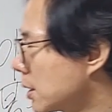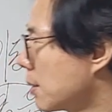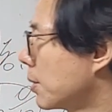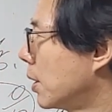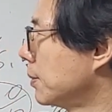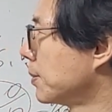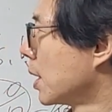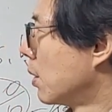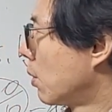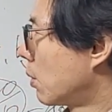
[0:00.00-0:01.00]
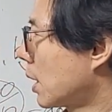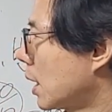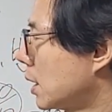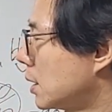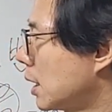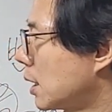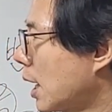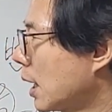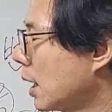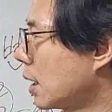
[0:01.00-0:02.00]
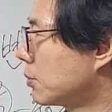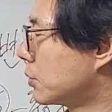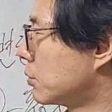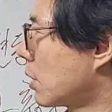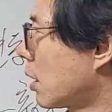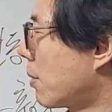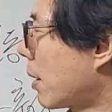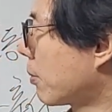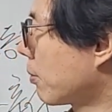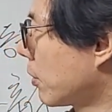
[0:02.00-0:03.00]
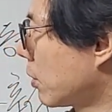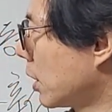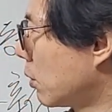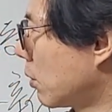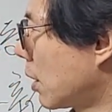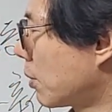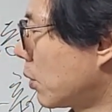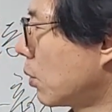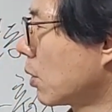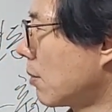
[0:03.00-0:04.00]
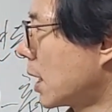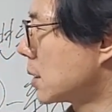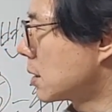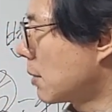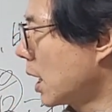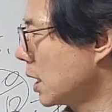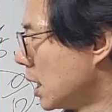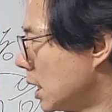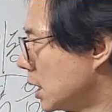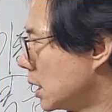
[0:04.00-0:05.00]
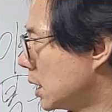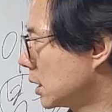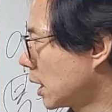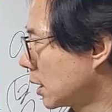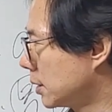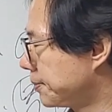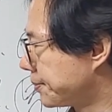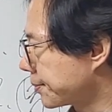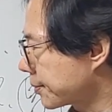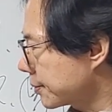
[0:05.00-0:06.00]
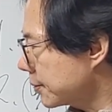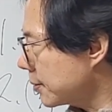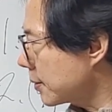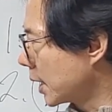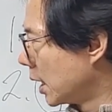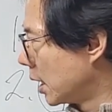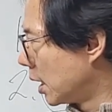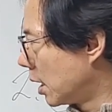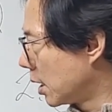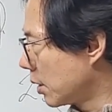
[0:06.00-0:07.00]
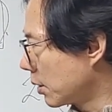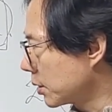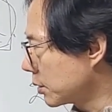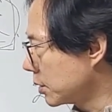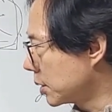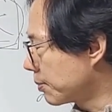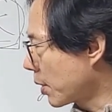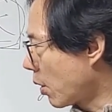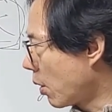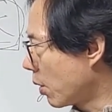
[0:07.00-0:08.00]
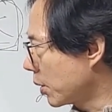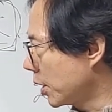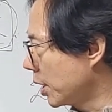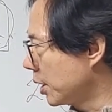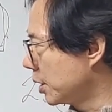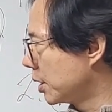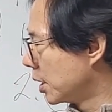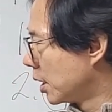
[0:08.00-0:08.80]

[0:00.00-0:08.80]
하자면 호랑이 띠에는 한 해 분주화가 바쁘고 이동과 변동이 많지만 일단은 어, 여기서도 이제 병인